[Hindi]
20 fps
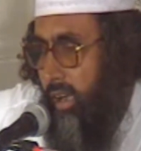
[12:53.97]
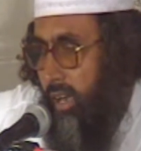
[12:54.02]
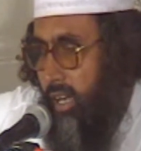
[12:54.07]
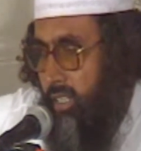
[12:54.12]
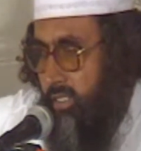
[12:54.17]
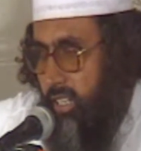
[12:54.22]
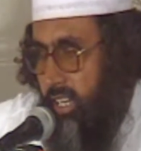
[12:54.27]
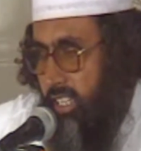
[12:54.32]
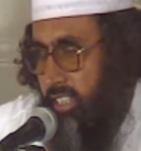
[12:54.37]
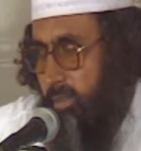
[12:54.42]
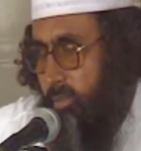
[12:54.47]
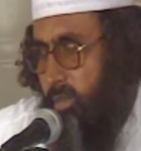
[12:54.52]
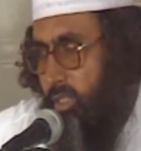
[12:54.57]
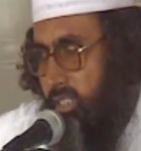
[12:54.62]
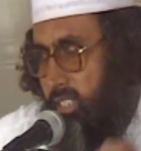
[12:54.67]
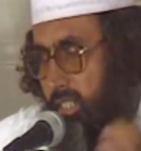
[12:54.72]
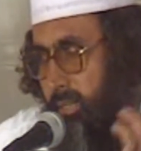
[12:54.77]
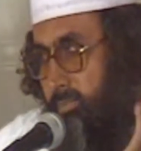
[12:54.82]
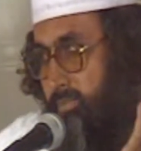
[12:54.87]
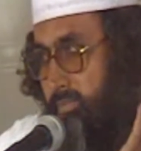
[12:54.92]
हजरत
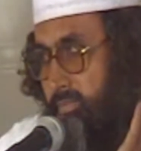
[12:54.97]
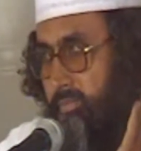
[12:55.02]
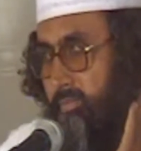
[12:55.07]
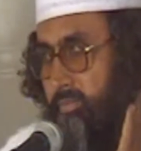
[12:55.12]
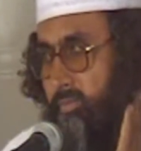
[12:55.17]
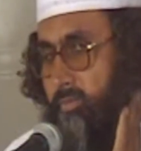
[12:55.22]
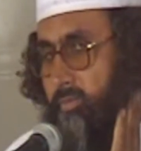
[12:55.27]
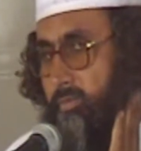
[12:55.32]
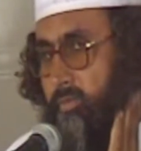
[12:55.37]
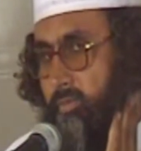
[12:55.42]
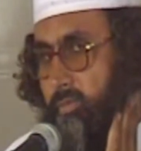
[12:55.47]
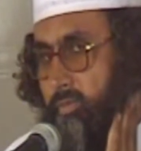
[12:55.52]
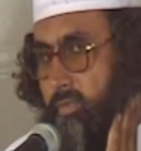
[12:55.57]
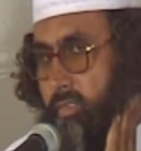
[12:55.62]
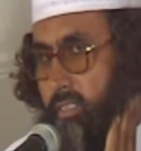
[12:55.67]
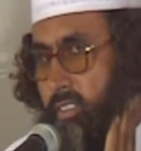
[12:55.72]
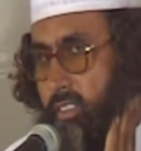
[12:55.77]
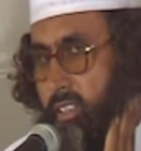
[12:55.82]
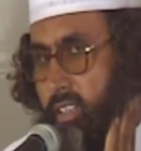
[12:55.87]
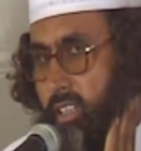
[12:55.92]
मोहतरम
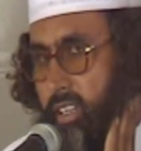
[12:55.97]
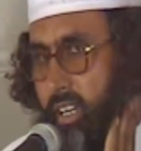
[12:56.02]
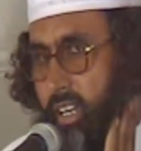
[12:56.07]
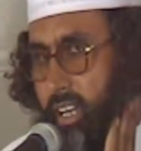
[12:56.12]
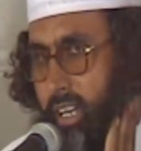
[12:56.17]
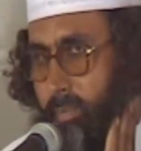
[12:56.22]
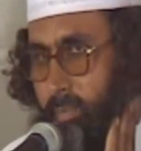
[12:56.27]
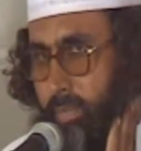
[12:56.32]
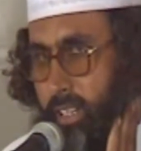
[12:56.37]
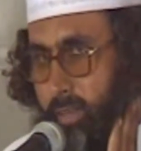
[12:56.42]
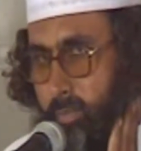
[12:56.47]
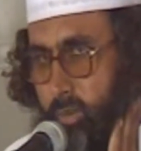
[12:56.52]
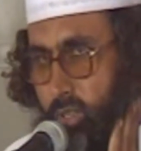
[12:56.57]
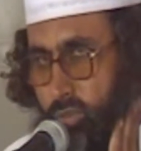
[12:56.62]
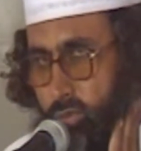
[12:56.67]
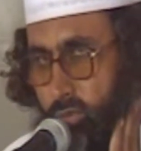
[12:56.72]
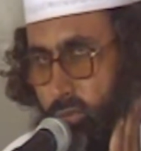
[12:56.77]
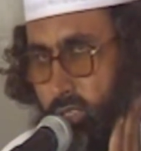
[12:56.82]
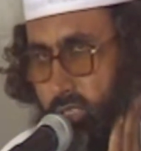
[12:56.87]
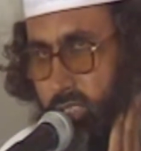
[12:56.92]
अपने
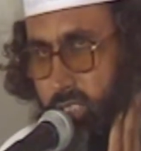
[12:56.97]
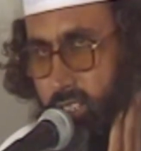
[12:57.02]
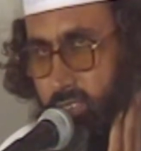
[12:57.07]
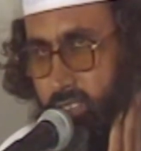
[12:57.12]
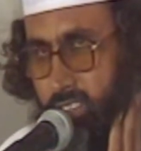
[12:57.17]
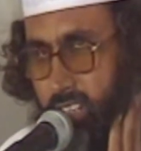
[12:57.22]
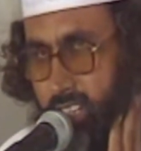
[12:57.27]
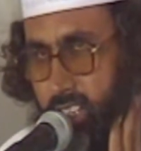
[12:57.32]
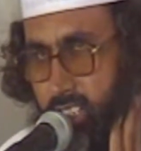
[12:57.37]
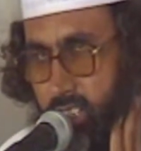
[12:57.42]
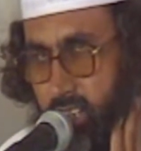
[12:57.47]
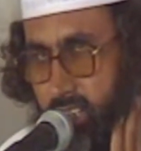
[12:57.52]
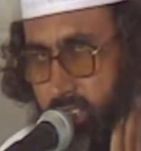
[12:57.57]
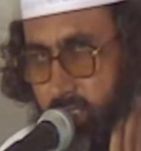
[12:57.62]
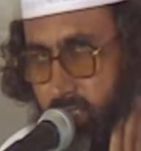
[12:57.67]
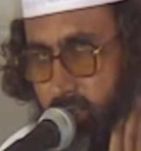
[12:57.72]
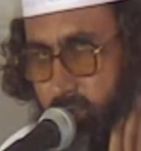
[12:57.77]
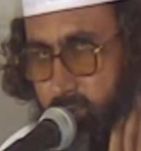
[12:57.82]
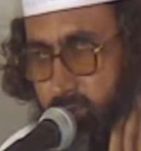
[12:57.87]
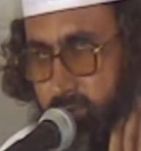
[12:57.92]
मौजू की तरफ आना
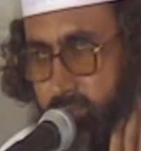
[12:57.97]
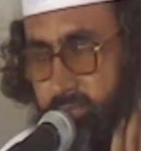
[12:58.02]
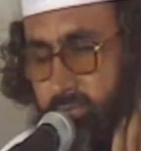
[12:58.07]
चाहता हूं